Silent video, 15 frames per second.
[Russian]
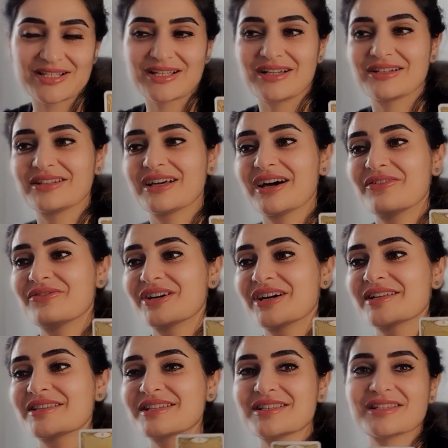Когда вы
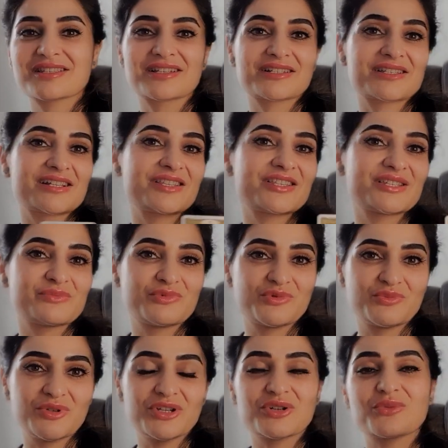хотите сказать всему
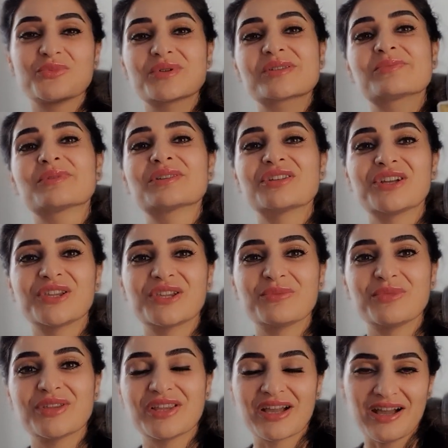миру, посмотри на
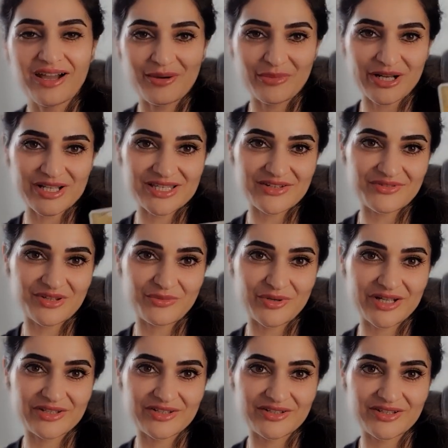меня, обрати
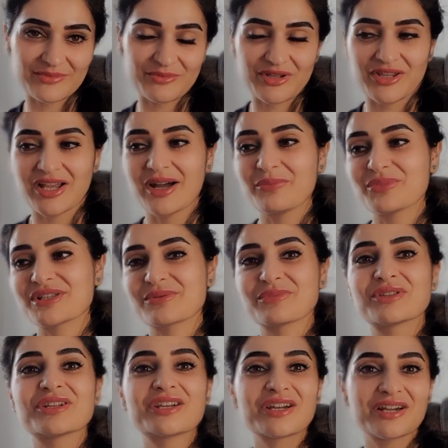внимание на меня,
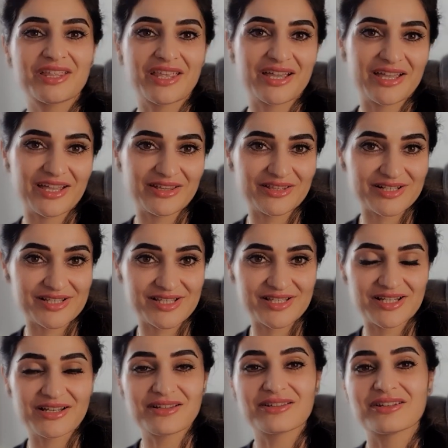посмотри, как я это
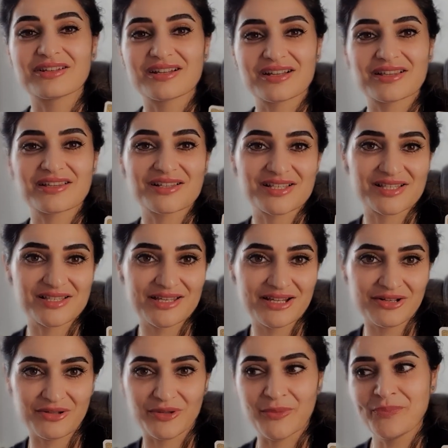сделала, я это
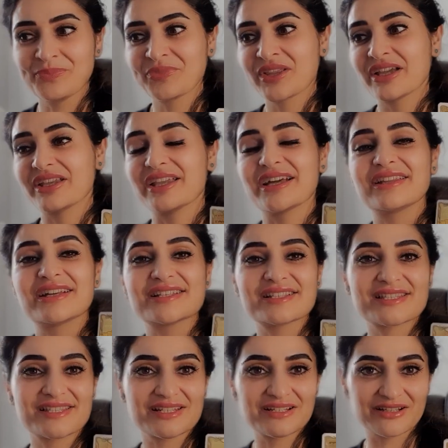сделал, я
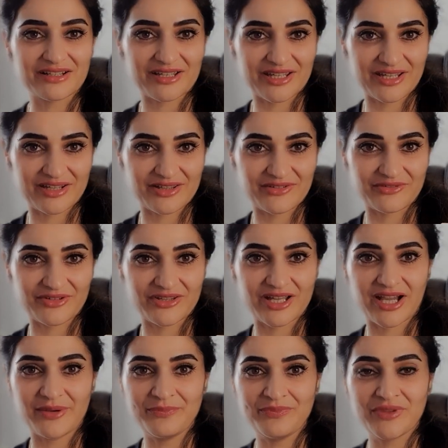достигла этого,
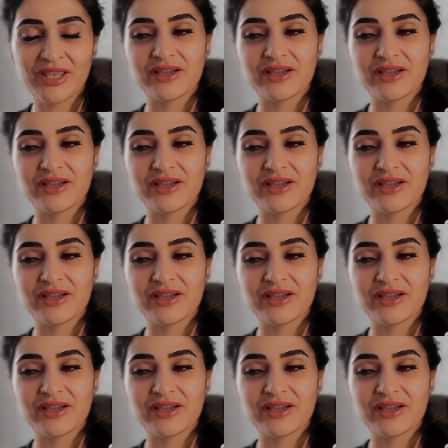да.